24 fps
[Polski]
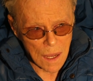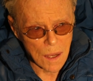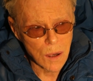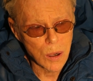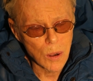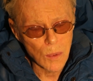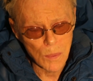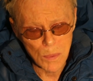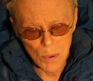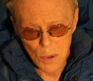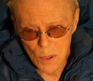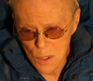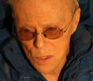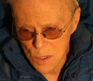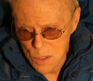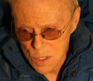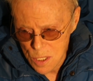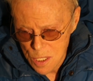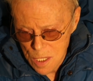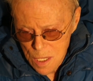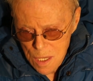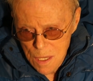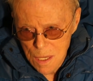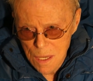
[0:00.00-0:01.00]
O
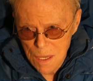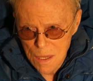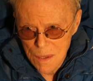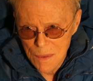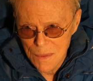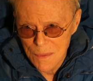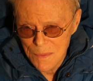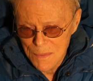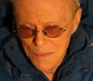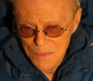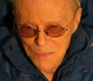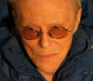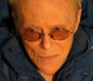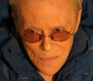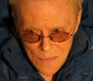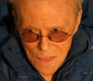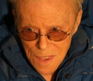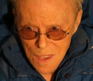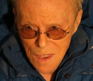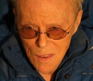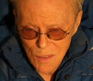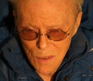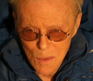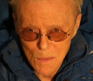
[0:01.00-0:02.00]
Boże,
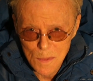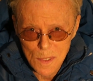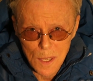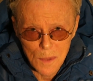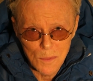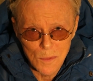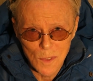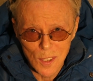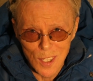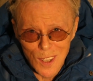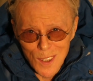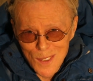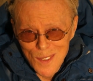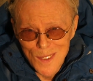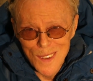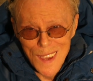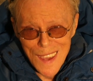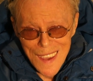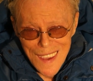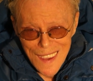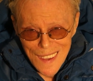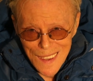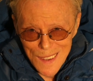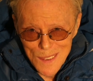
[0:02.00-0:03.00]
nie wiem sam co
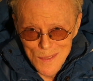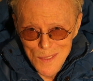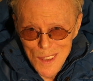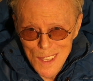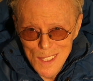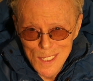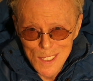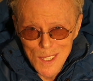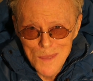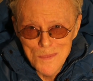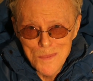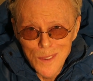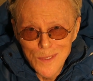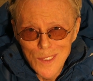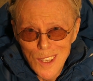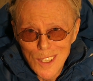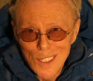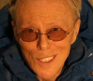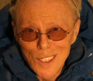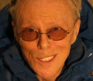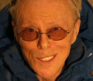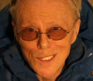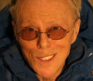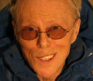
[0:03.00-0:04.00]
więcej
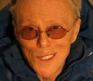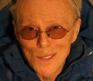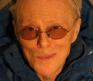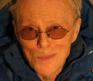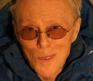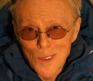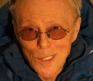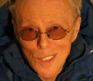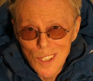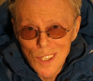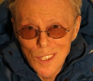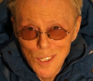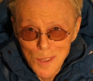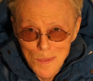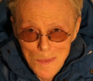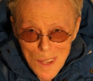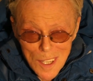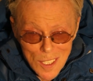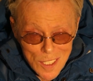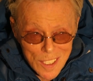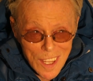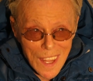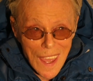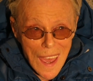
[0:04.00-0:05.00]
powiedzieć, to jest może i
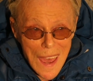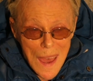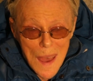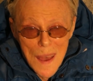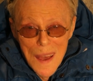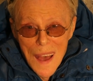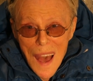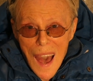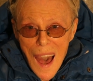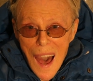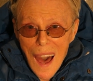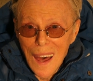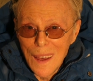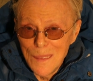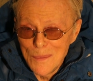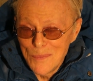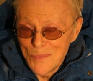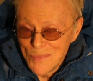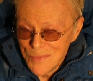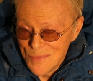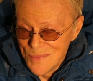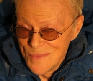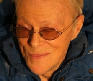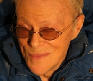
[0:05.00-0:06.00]
śmieszne.
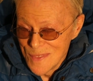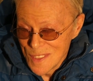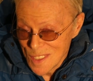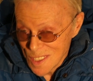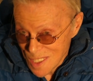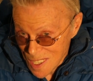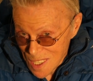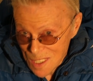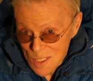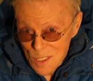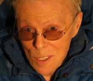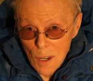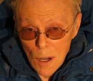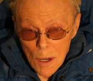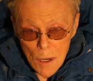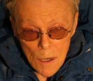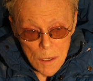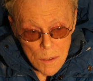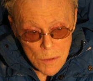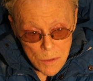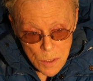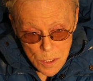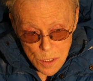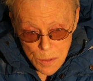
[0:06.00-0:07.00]

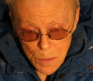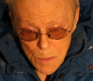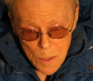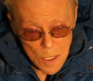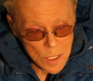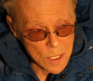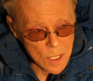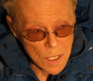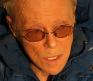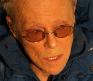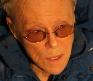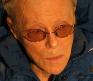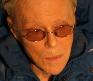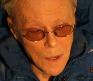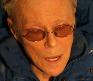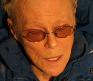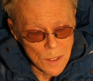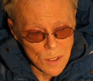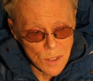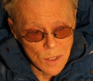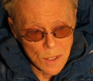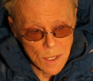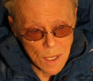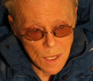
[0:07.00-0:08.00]
Częściowo śmieszne, nie
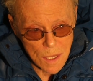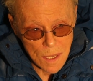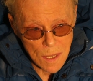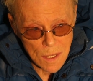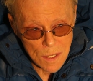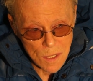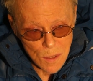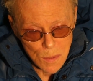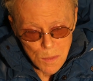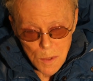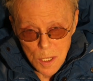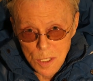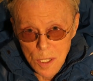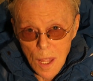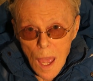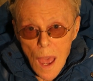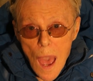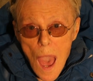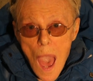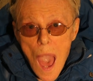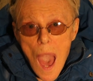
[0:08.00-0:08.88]
bardzo takie śmieszne.